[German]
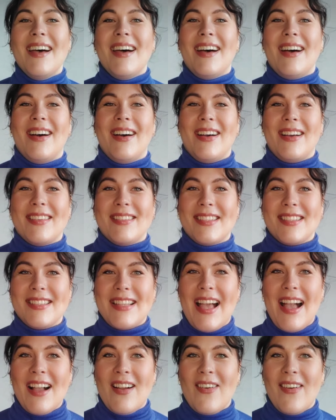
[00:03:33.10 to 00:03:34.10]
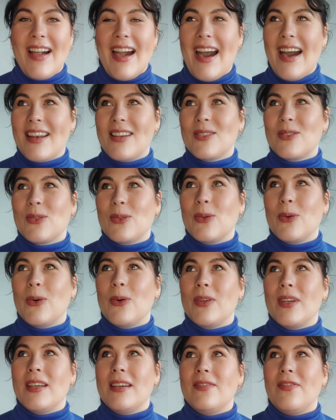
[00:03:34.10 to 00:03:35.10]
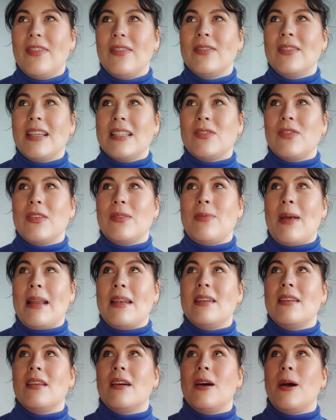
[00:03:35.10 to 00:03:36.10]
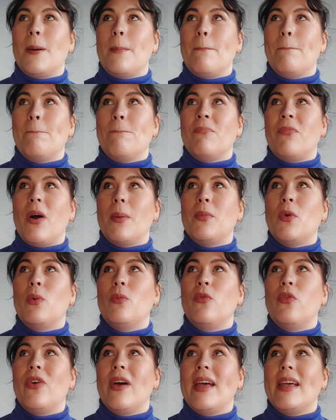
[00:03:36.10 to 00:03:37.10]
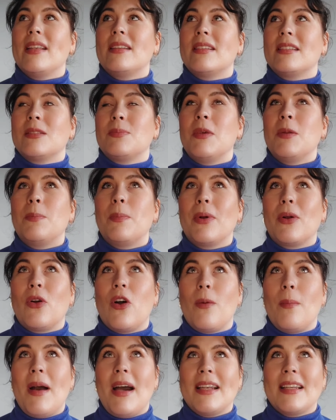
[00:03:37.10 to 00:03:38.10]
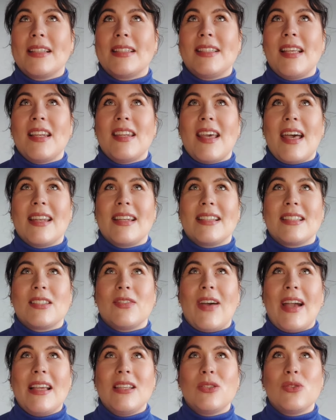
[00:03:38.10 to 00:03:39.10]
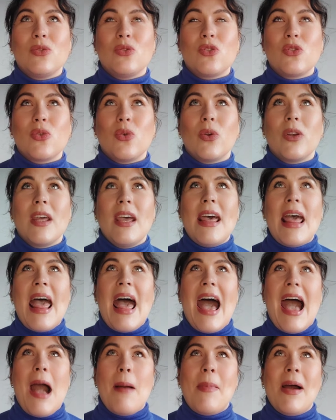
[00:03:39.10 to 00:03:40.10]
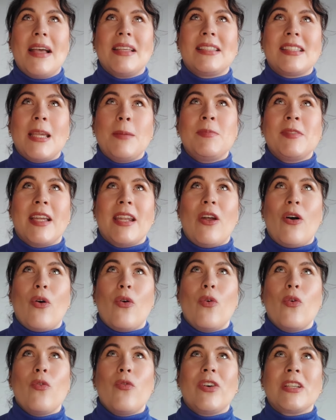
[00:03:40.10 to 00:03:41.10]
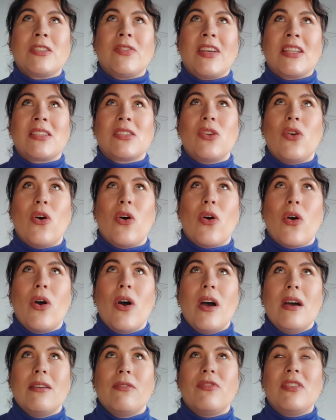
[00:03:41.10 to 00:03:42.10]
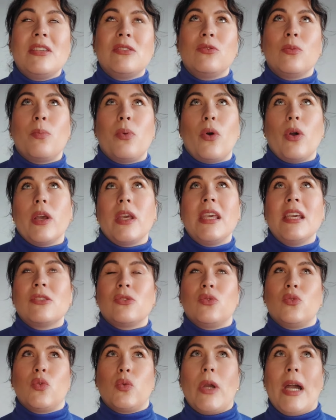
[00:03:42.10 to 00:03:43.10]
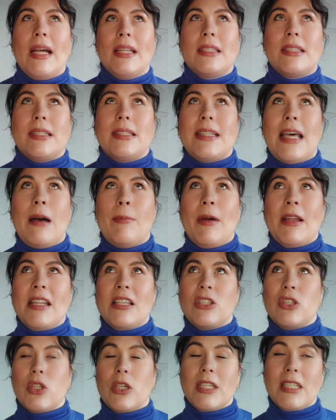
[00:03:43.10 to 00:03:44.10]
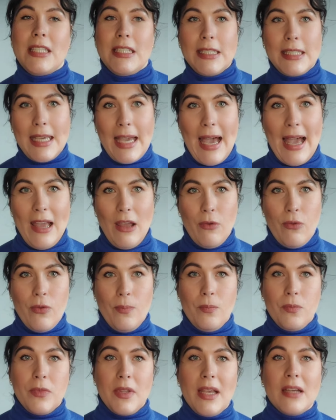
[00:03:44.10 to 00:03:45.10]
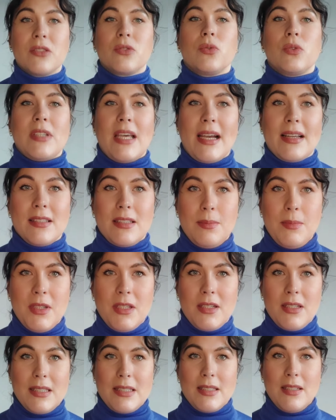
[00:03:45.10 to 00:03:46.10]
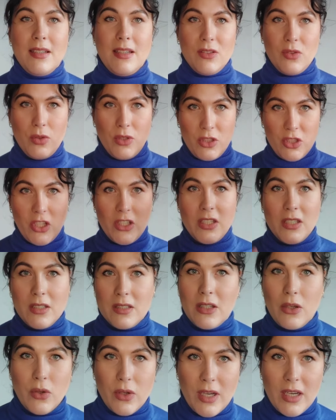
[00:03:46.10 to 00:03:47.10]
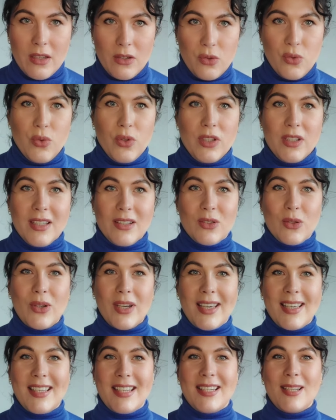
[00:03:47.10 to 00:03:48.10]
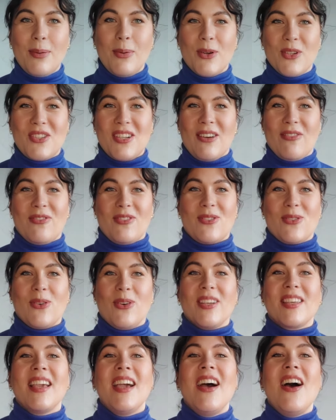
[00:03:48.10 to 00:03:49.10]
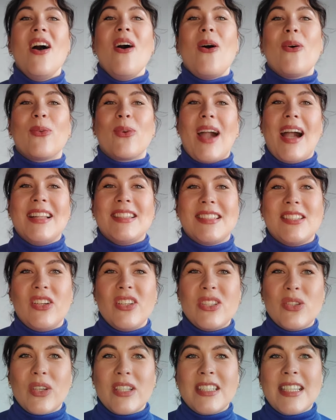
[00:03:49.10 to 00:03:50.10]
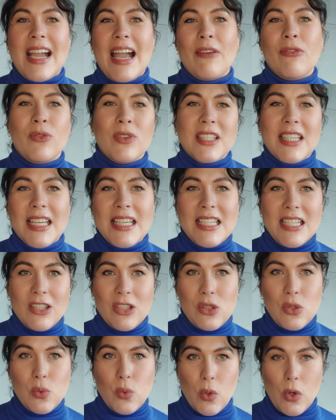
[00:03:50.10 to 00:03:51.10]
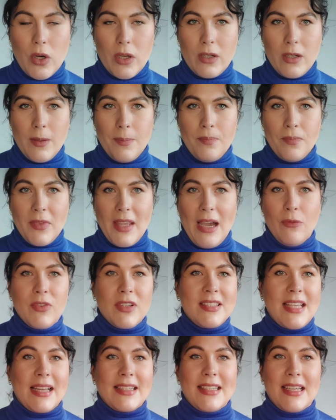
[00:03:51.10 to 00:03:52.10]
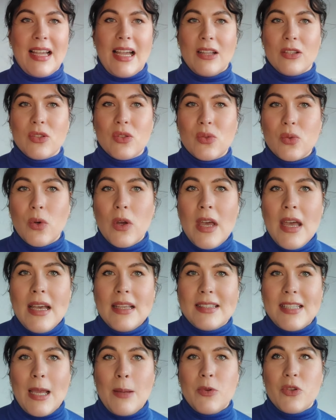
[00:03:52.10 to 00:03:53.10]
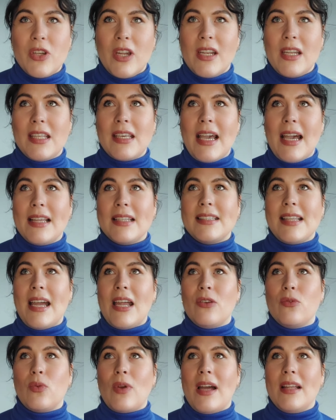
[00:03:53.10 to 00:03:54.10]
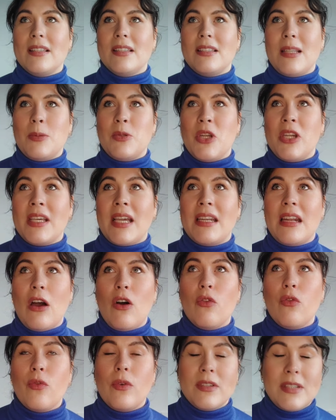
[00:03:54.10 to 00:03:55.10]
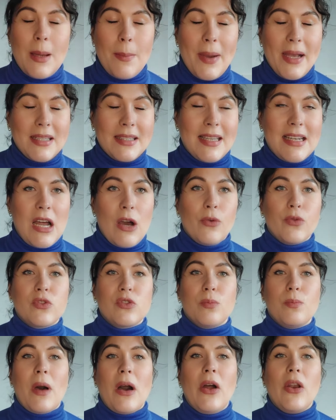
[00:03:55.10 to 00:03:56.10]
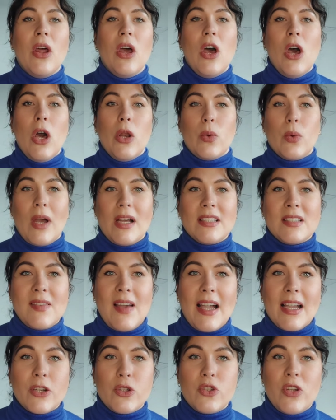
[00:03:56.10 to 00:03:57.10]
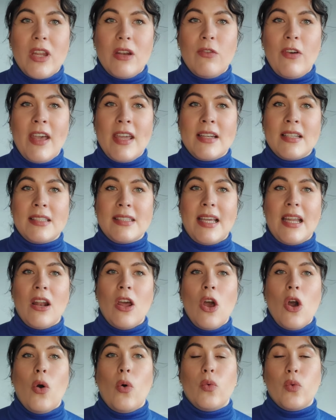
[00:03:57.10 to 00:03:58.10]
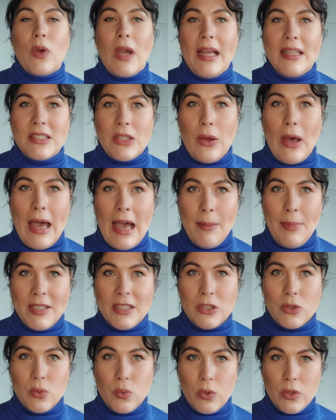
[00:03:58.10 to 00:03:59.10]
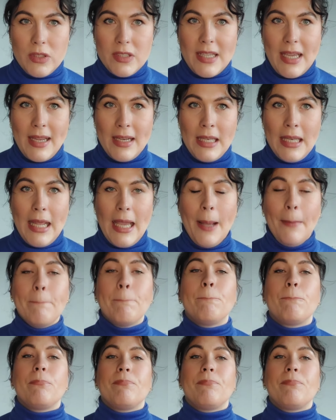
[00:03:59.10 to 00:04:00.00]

Äh, sie sagen auch gerade so, ne, dass wie man ähm, vom Umfeld das mitbekommen hat, etc., das weißt du schon. Aber es gibt da noch irgendwas, was noch wie so blockiert und du kannst es aber nicht so richtig greifen. Ja, so sagen sie mir das. Ne? Also ich channel das auch gerade durch, ja, so kriege ich die Botschaften durch. Und du kannst es noch nicht so richtig greifen und nicht richtig zuordnen. Ja, und wie gesagt, da kannst du Selbstständigkeit sein, du kannst die Selbstständigkeit auf, dabei sein, aufzubauen du kannst im Angestelltenverhältnis sein und du kannst auch arbeitssuchend sein, ja?